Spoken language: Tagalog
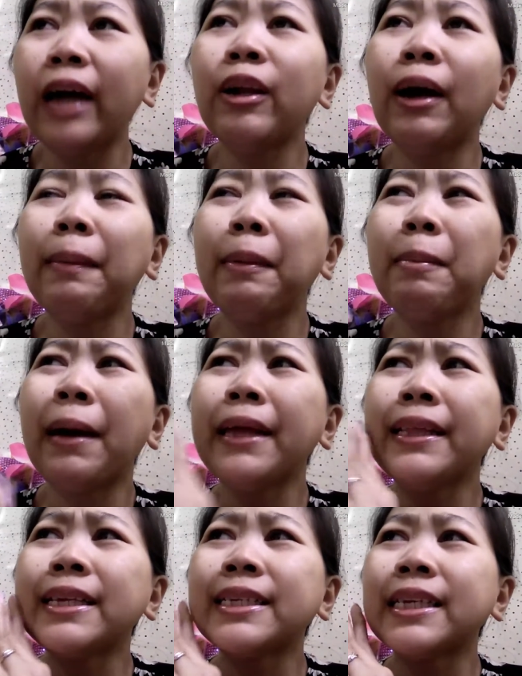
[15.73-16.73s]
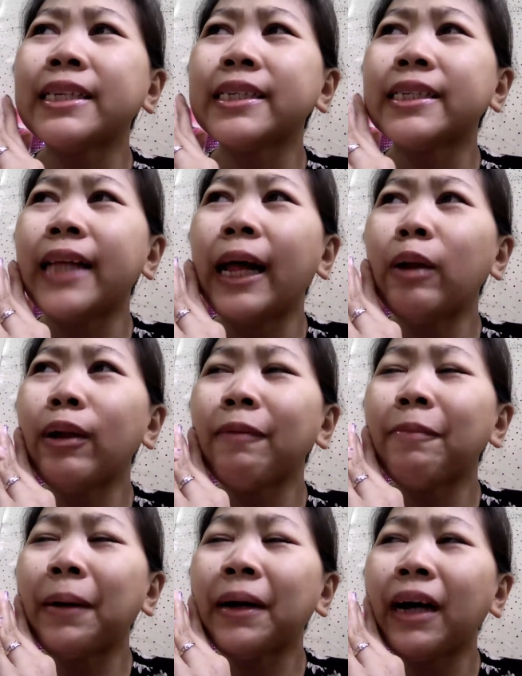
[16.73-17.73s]
Ano namin behind the scenes? Lalo
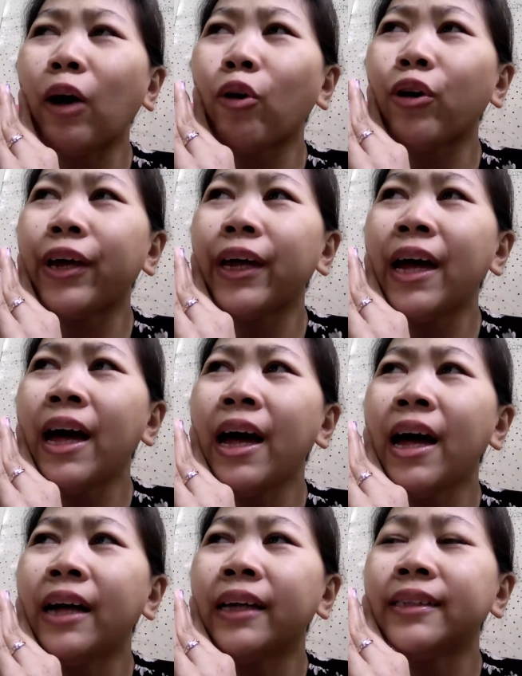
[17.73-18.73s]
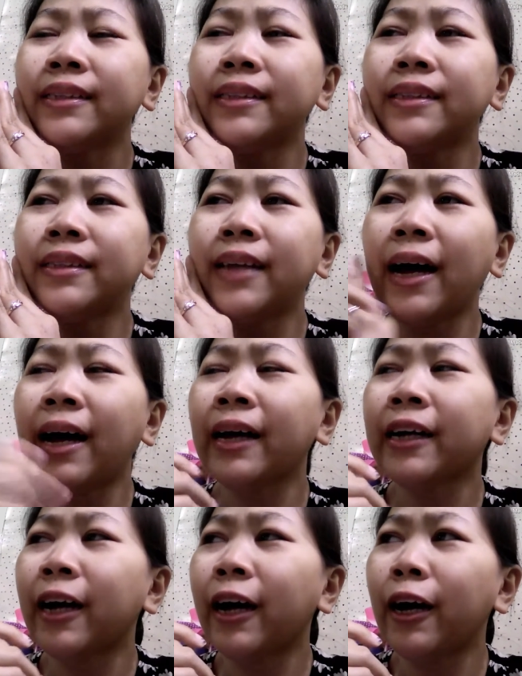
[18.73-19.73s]
na pag ako eh,
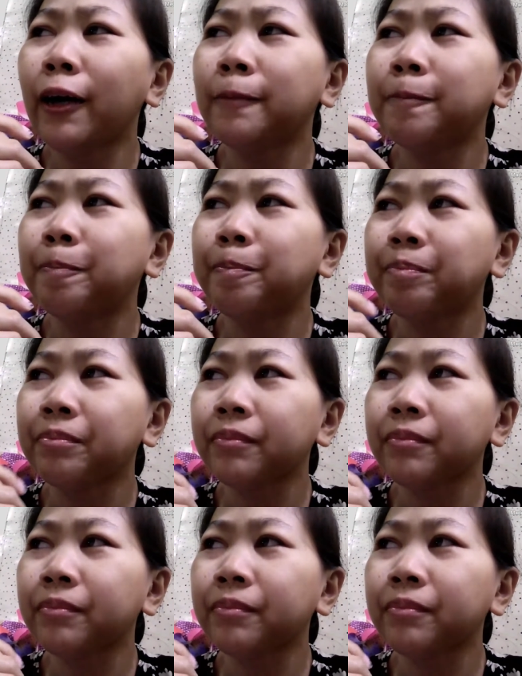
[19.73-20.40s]
nag, um,